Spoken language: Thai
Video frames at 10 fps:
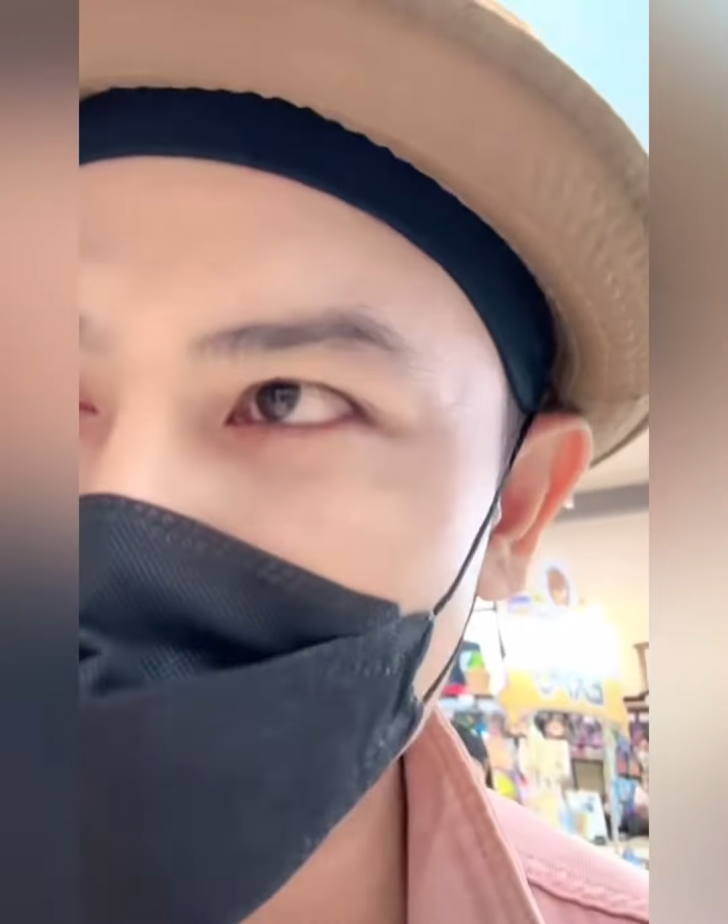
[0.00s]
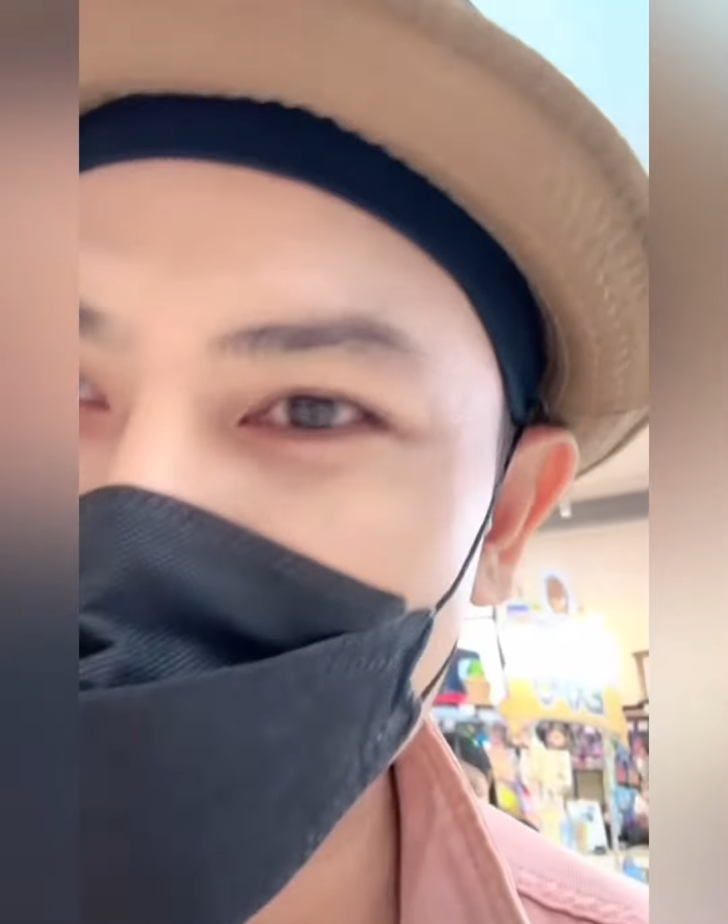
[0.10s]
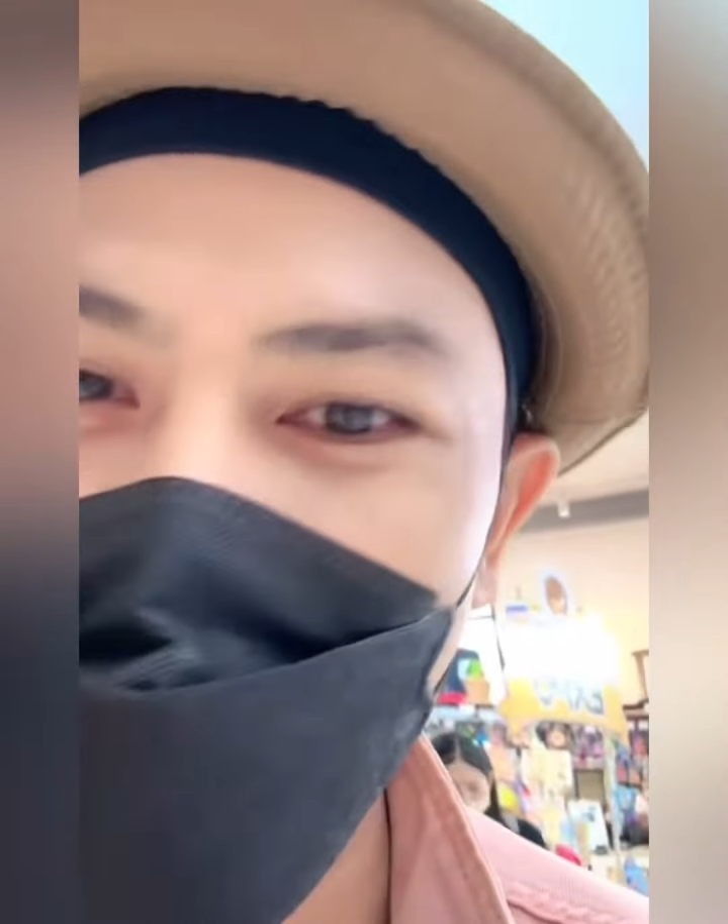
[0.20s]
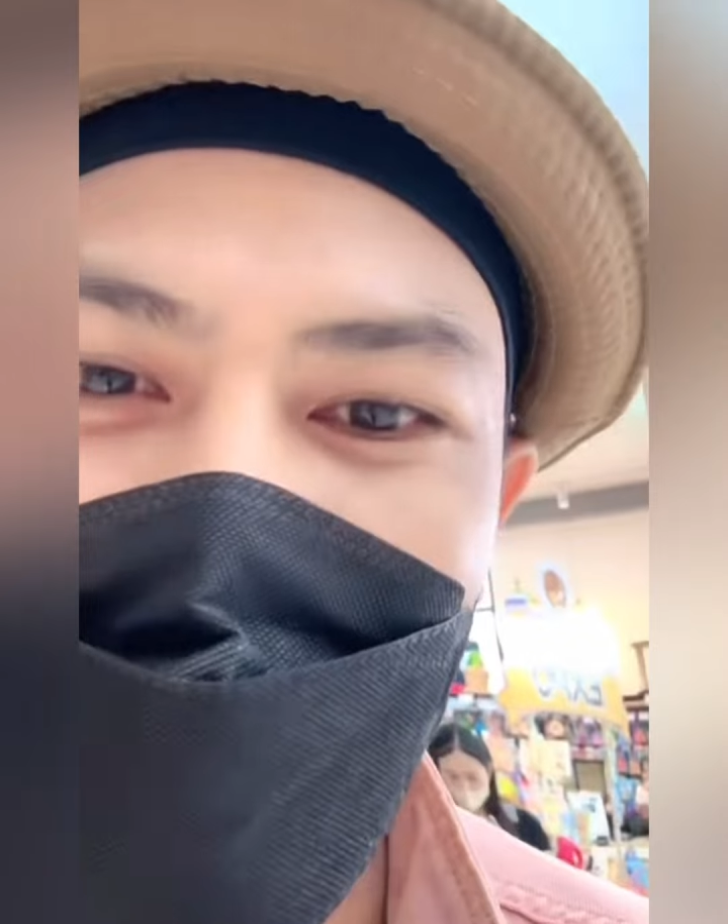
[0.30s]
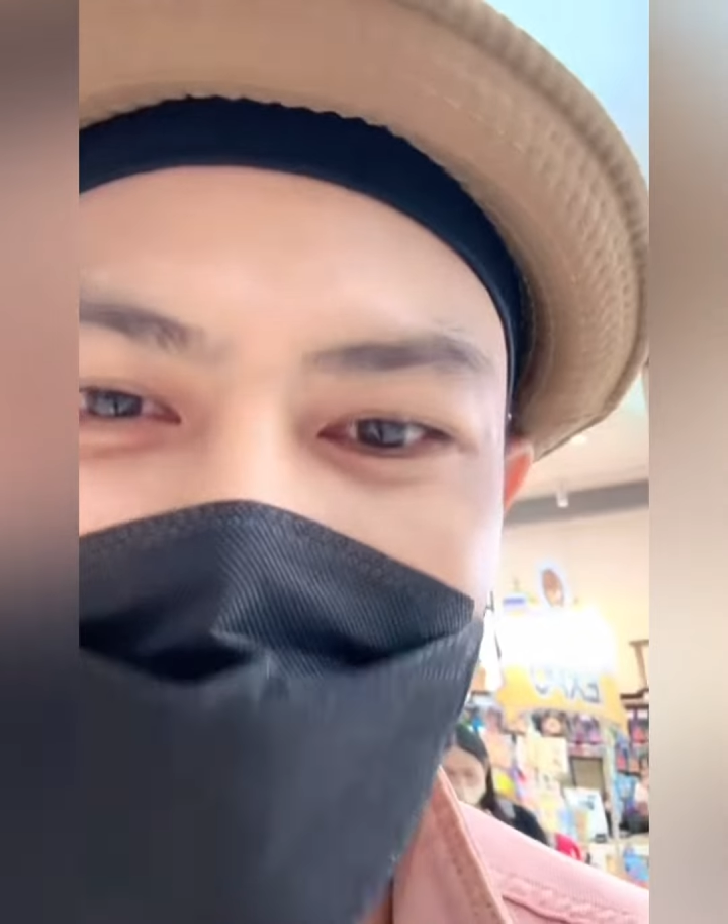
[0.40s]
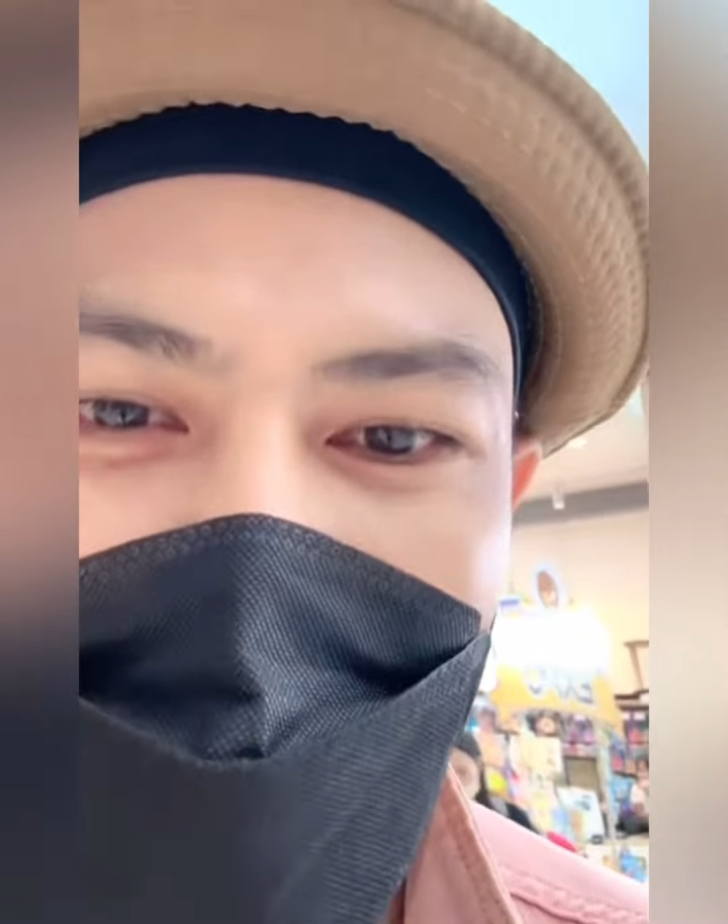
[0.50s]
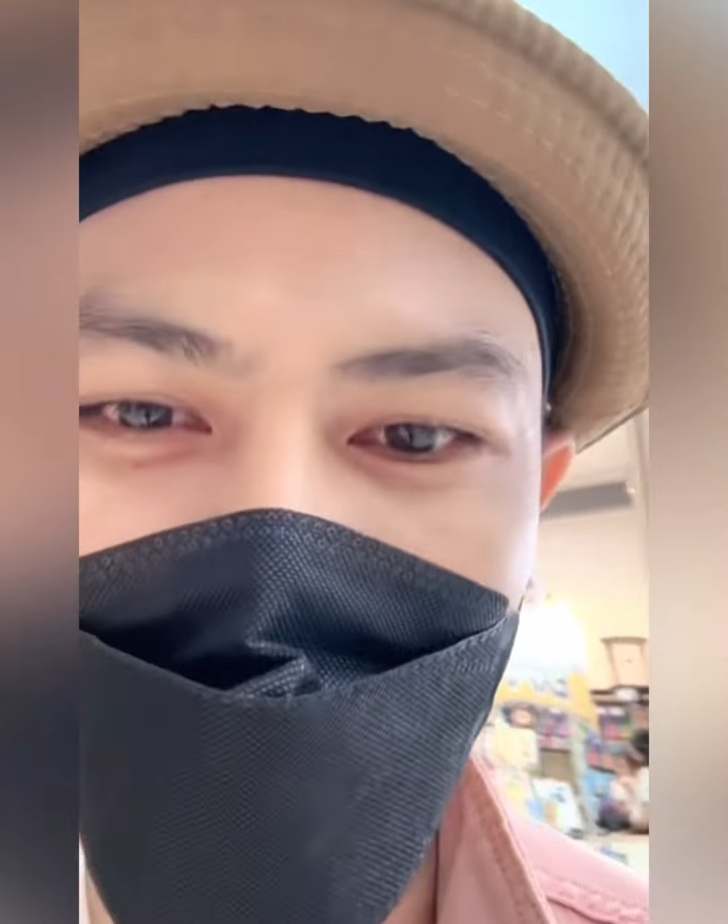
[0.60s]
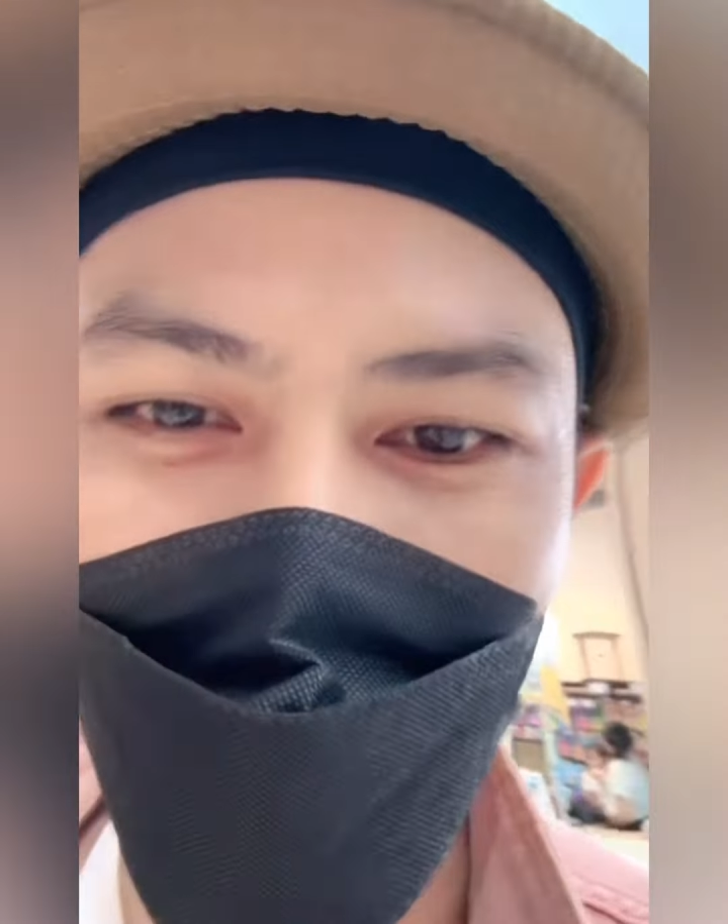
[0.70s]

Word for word: ย่างนี้ทุกคนได้